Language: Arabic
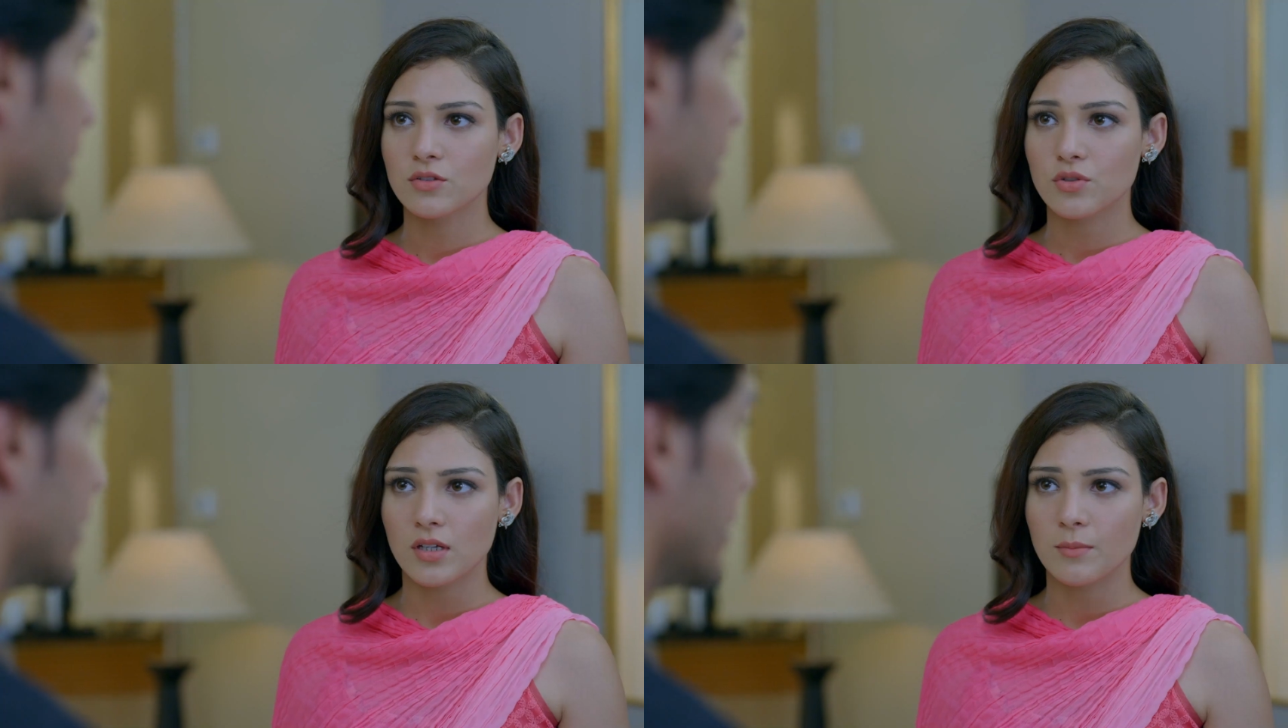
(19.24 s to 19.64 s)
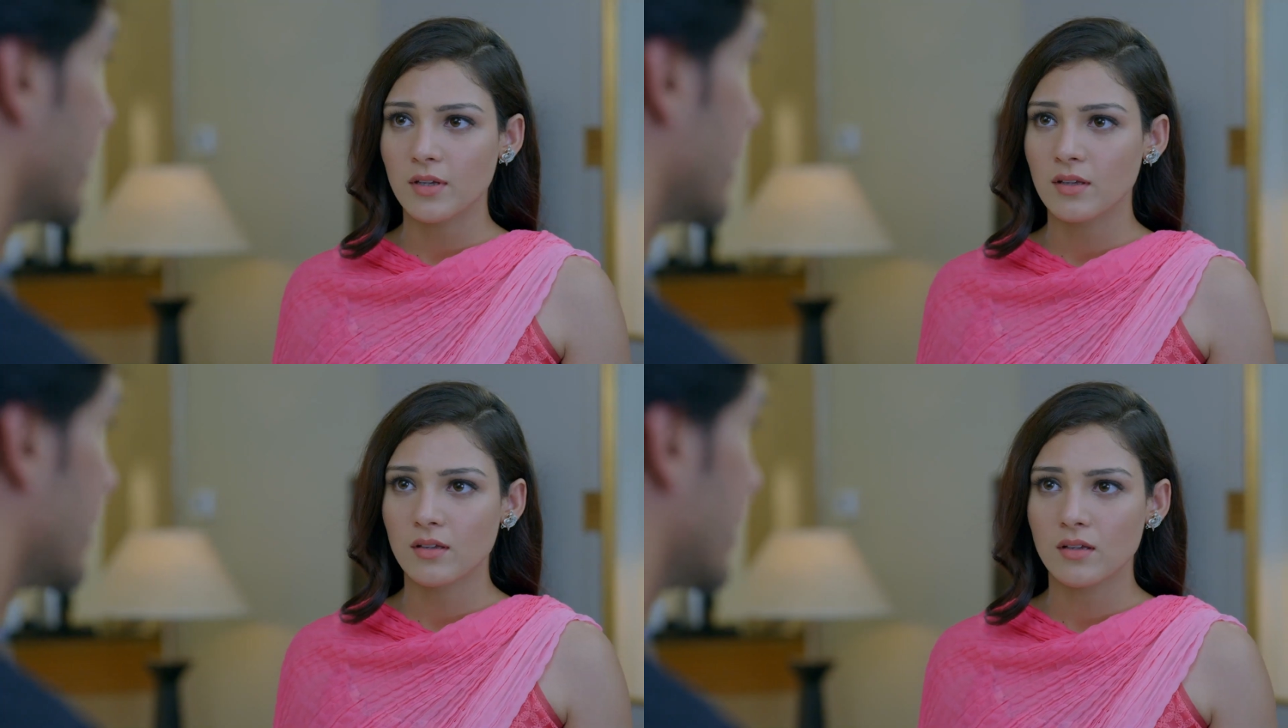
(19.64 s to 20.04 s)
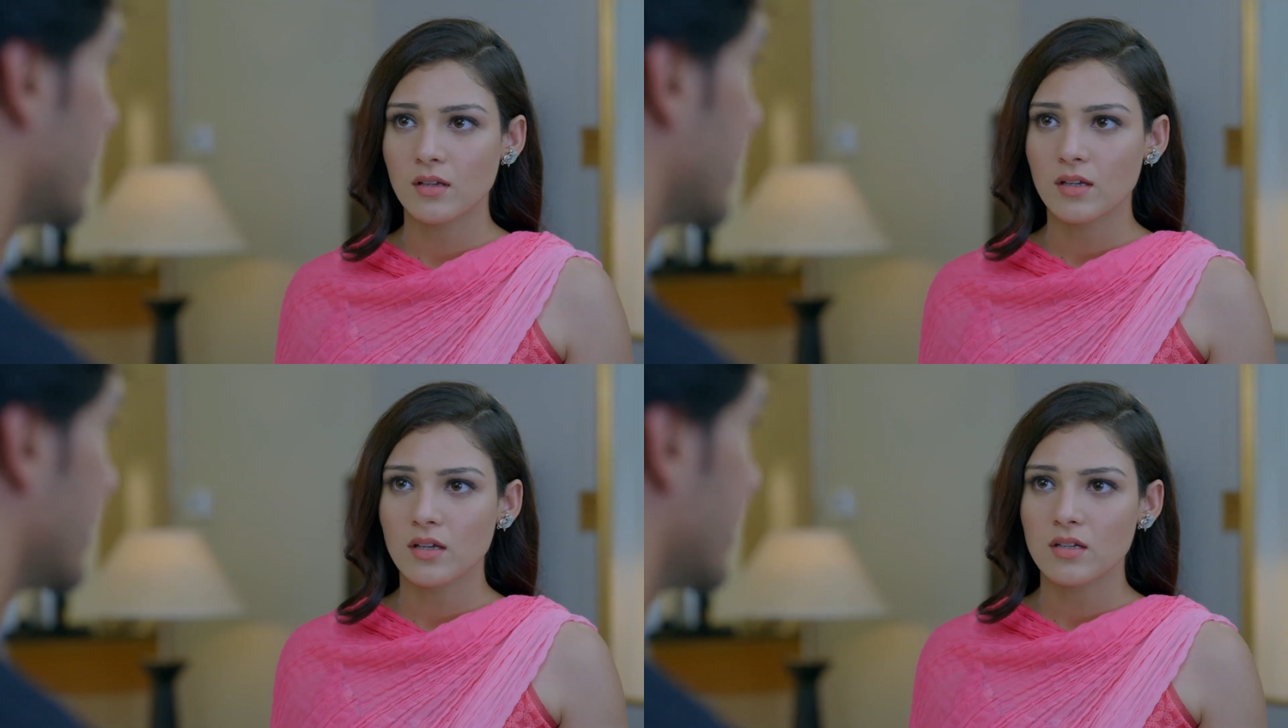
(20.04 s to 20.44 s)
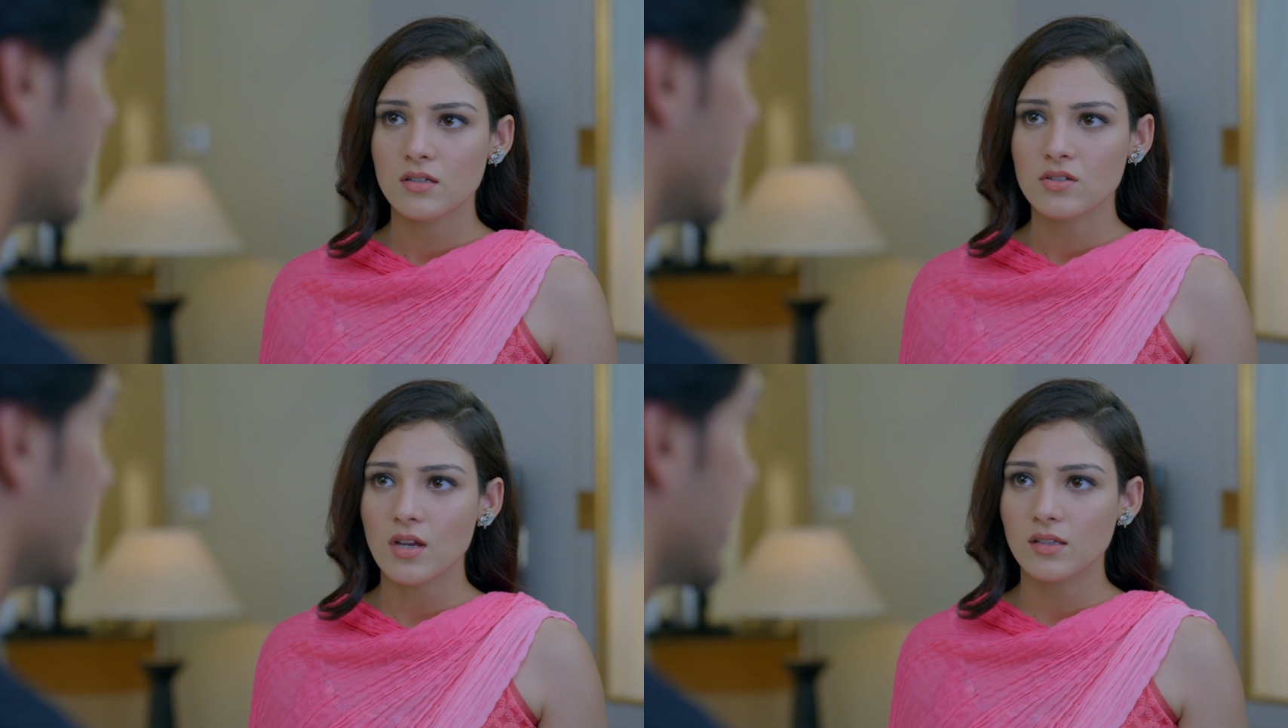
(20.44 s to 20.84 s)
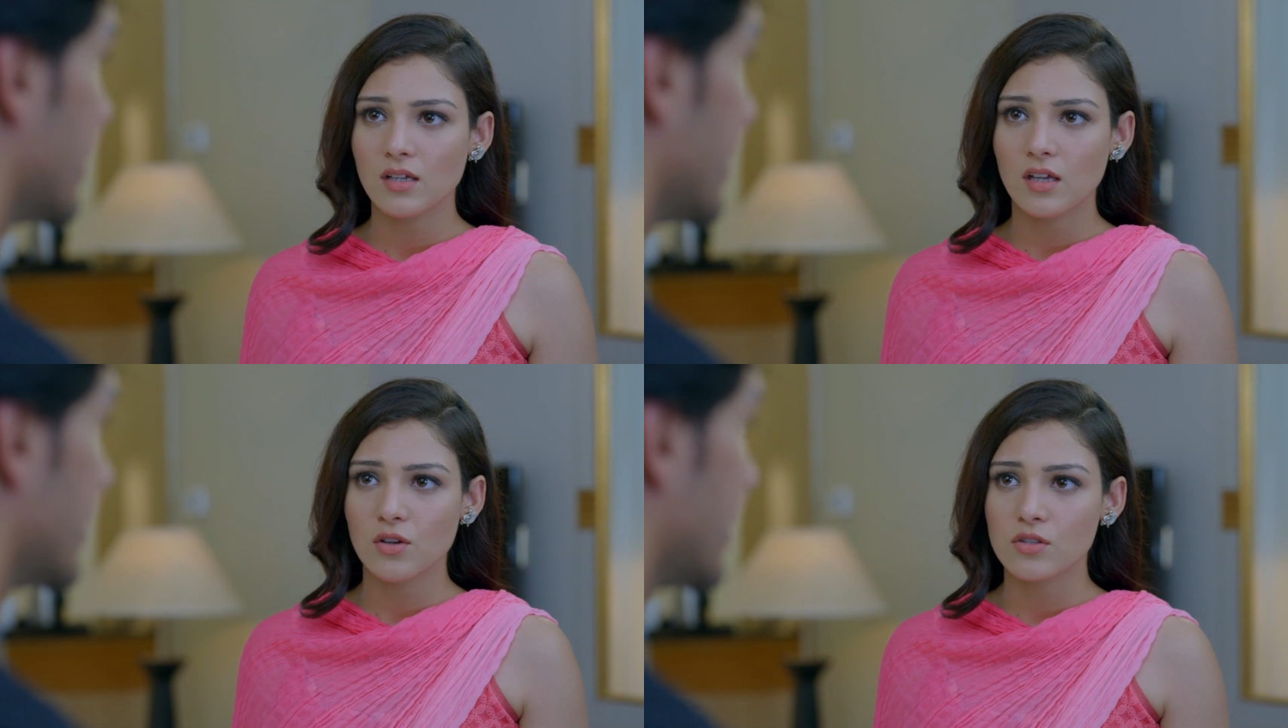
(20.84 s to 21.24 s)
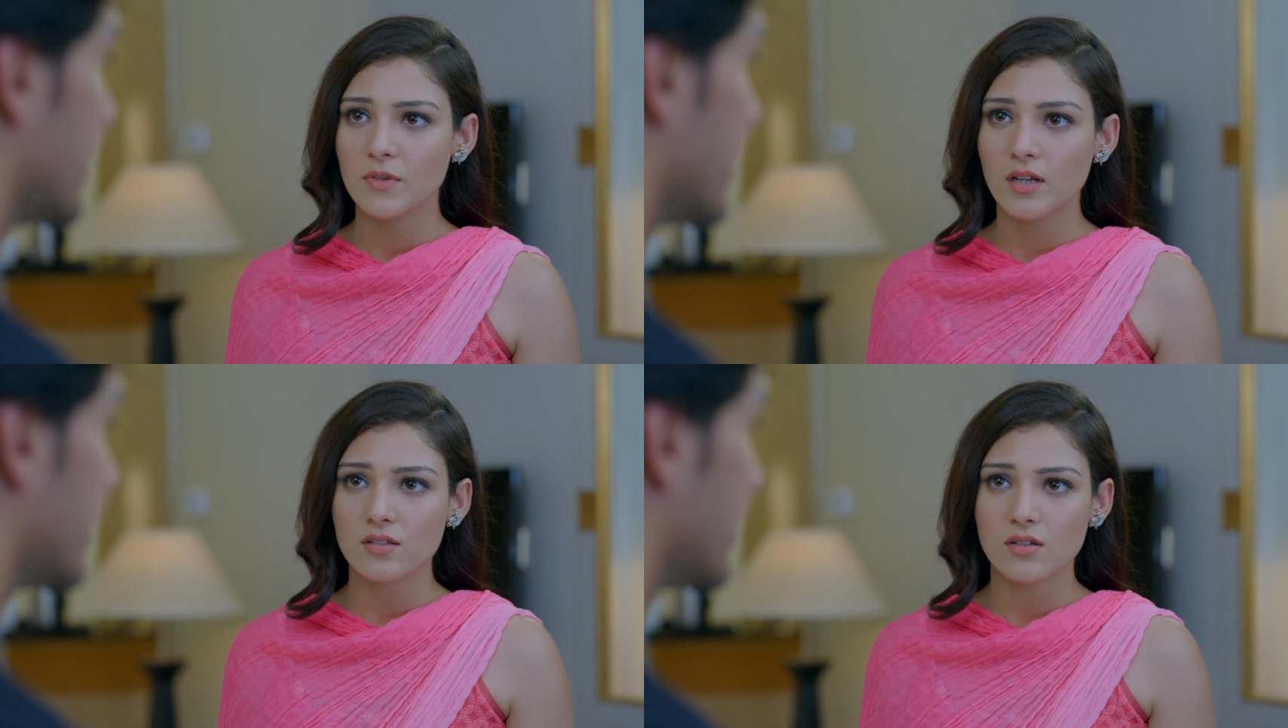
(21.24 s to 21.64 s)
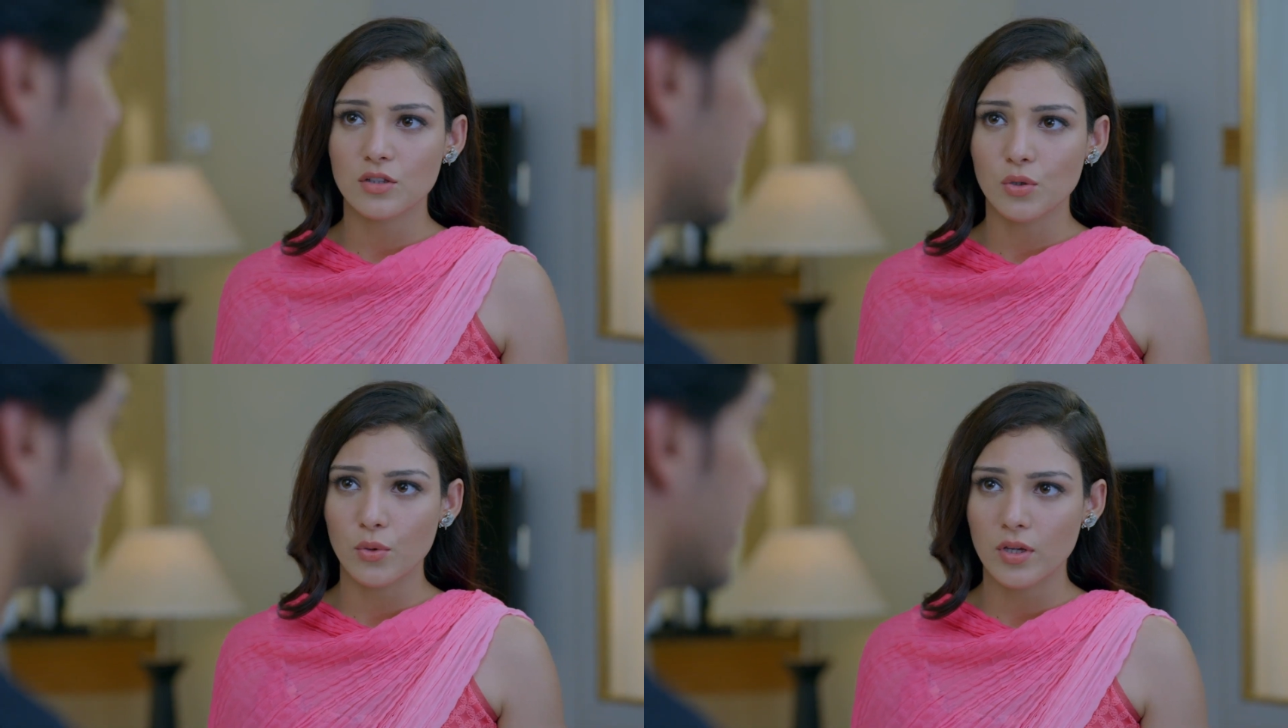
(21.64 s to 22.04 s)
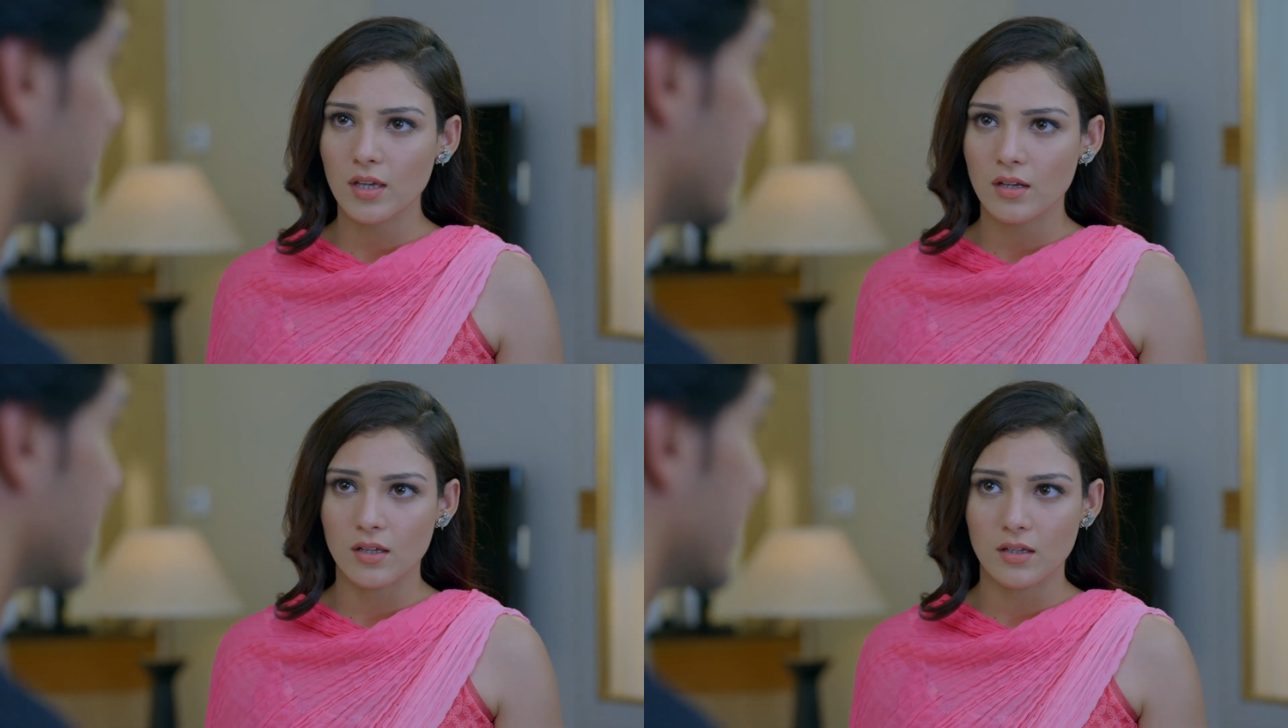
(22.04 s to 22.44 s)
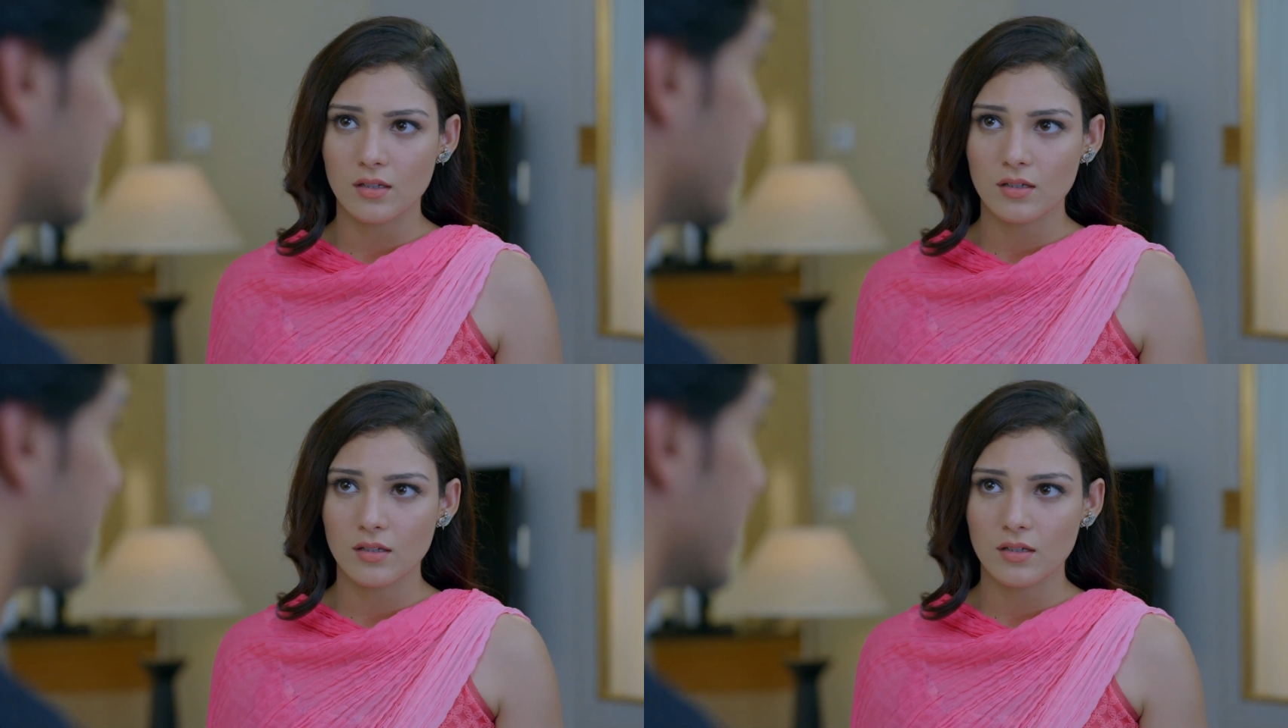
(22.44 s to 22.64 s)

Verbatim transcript: وهلأ قلي رح نحدد موعد نهائي للعرس ولا